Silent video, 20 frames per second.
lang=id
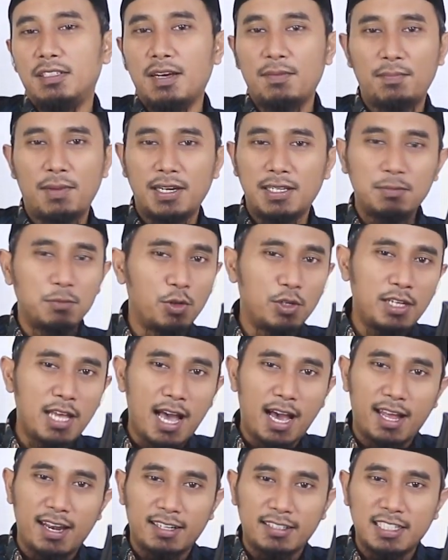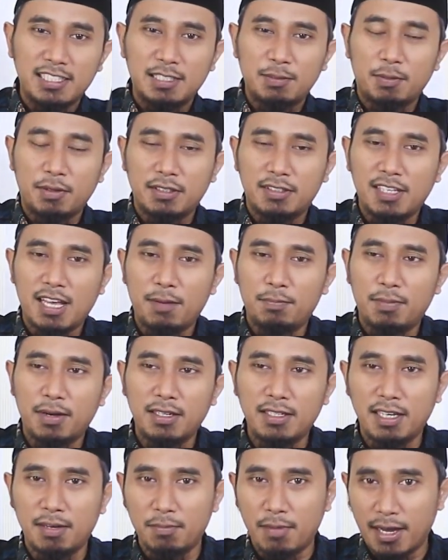yang paling mulia akhlaknya seperti
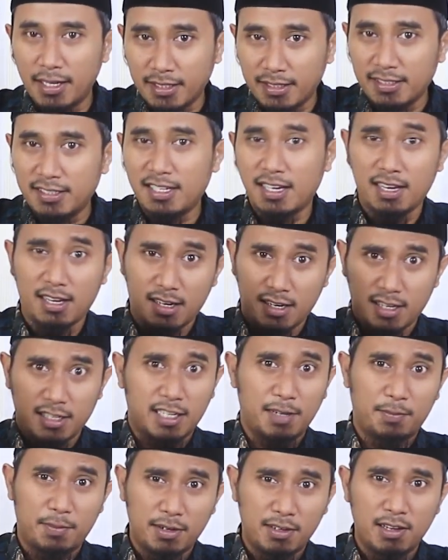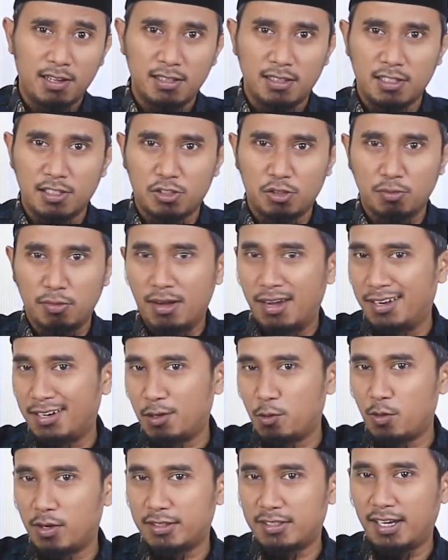apa ya baik dia akhlak kepada Allah
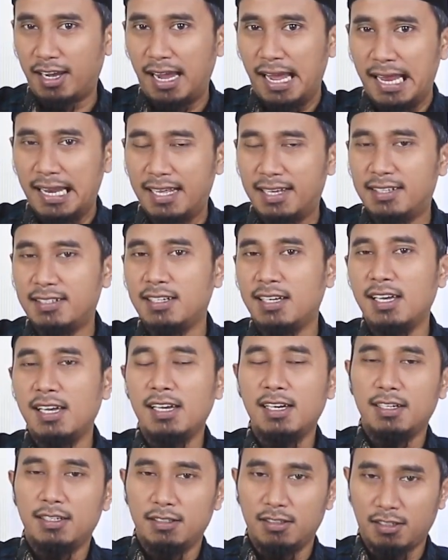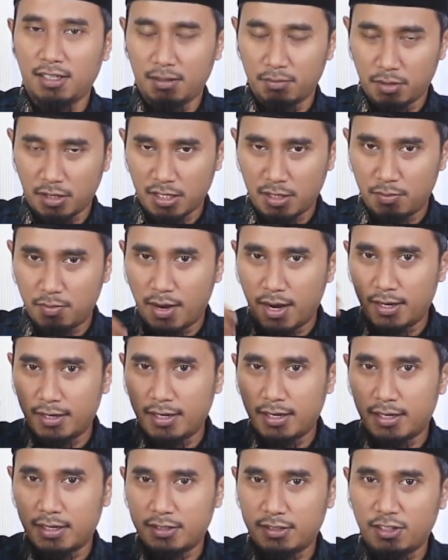Subhanahu wa taala dengan
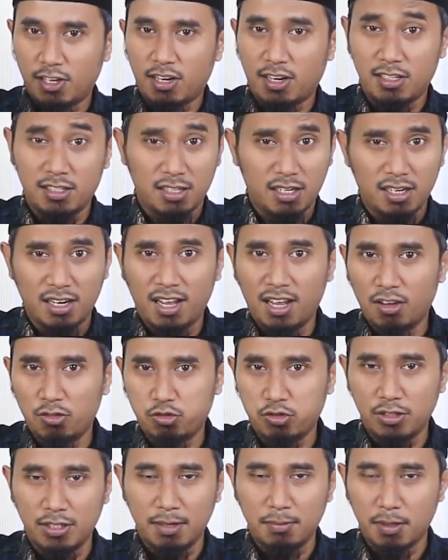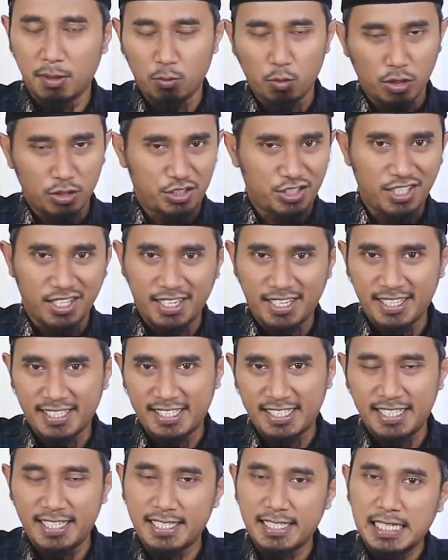beribadah secara ikhlas tidak berbuat
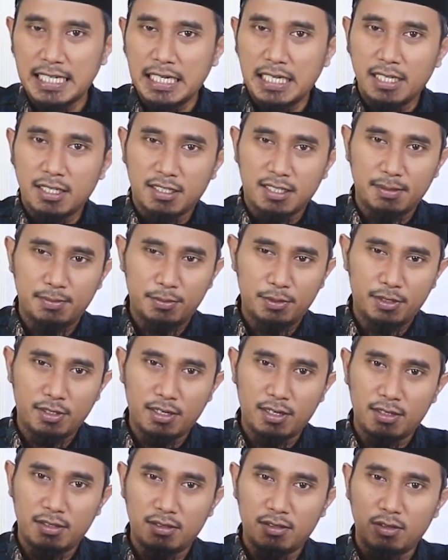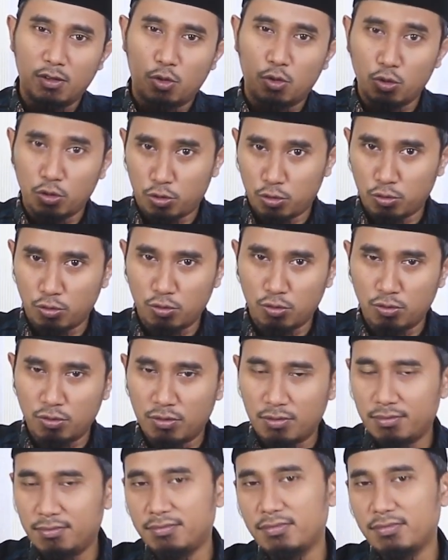syirik ya kemudian khusyuk